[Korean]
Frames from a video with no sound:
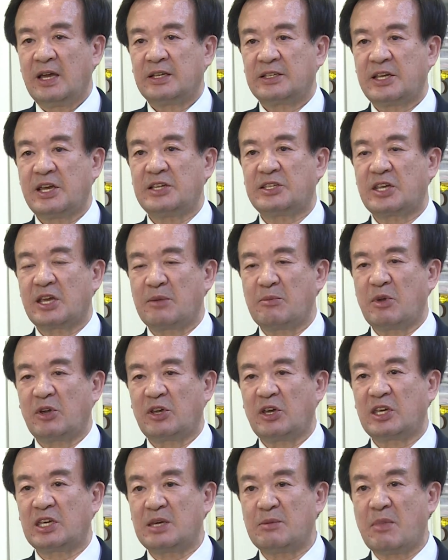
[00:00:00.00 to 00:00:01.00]
새
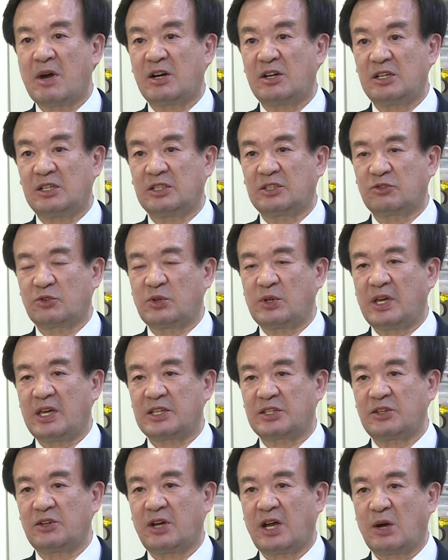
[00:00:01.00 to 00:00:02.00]
생명의 희망을 주기
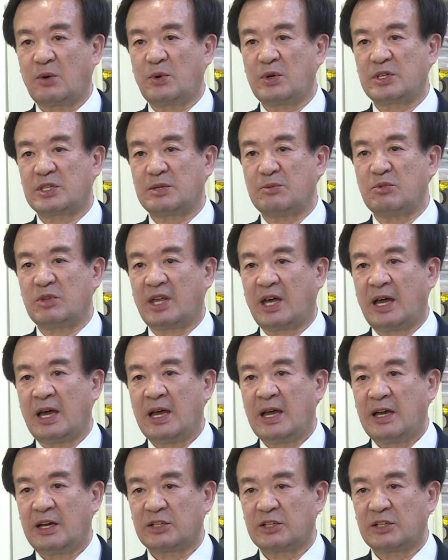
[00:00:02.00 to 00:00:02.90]
위해서 하고 있습니다.